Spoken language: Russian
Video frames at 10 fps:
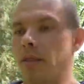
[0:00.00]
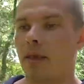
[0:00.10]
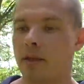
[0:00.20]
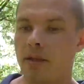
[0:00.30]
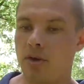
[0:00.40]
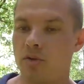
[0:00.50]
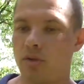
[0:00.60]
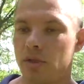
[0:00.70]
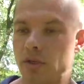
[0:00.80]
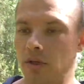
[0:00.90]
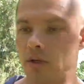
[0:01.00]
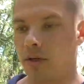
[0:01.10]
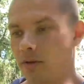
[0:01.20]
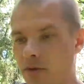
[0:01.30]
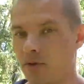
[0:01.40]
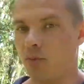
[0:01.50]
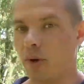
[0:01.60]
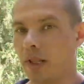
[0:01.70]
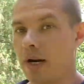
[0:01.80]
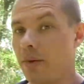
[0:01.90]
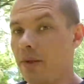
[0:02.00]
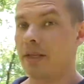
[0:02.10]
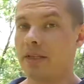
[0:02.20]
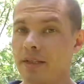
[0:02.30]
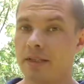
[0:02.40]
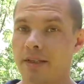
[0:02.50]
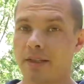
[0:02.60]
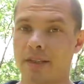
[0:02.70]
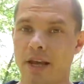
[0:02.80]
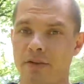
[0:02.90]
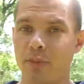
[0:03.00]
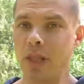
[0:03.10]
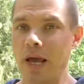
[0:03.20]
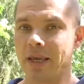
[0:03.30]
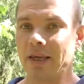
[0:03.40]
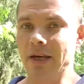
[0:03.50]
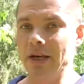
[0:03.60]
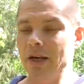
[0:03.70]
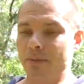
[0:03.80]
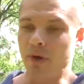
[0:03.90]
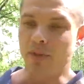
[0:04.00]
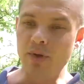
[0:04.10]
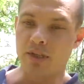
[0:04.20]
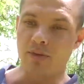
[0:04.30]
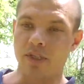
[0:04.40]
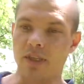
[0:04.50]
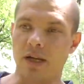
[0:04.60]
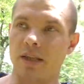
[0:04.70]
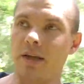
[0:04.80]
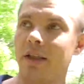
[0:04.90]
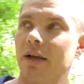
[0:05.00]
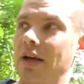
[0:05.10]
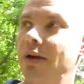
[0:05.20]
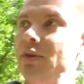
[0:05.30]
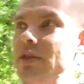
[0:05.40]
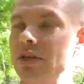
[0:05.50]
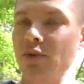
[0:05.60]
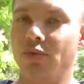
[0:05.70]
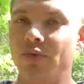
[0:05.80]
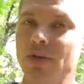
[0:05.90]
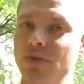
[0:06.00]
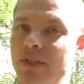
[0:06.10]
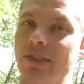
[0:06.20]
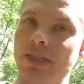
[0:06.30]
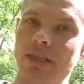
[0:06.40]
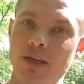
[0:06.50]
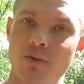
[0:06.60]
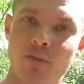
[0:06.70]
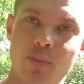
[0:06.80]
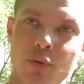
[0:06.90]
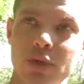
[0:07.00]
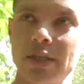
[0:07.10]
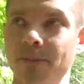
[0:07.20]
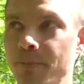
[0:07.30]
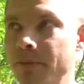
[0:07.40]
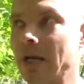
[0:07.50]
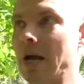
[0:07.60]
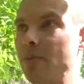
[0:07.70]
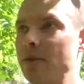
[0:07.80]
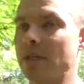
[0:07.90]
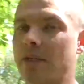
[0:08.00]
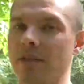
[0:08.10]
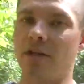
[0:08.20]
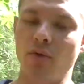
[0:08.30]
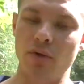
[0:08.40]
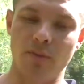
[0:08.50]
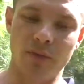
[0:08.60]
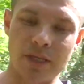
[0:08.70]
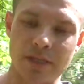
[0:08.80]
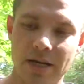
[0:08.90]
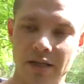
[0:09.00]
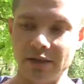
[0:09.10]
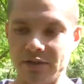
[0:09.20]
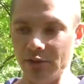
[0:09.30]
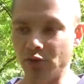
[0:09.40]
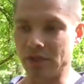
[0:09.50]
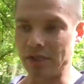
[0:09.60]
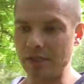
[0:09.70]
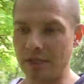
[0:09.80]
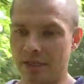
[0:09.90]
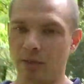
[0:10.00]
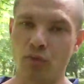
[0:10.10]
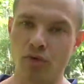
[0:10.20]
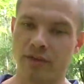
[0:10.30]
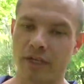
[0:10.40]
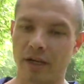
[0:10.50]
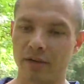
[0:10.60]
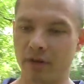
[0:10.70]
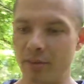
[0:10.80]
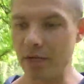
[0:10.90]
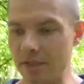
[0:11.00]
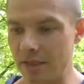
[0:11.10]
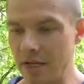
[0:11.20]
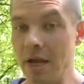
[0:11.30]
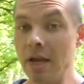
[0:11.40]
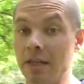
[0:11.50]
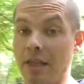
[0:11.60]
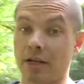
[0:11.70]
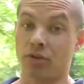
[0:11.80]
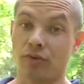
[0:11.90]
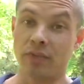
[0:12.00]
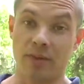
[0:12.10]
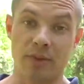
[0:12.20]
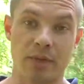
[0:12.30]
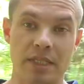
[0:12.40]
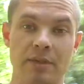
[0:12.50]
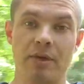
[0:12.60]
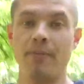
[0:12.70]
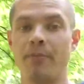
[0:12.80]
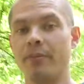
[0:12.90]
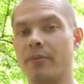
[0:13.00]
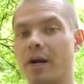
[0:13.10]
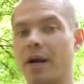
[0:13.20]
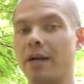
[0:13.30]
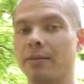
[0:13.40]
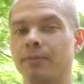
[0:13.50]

надеюсь, видео понравилось. Ставим лайки, подписываемся на канал, комментируем видео, задаем вопросы. Обязательно заходим на сайт, на все мои соцсети, там куча всякой информации. Так что всем спасибо, пока.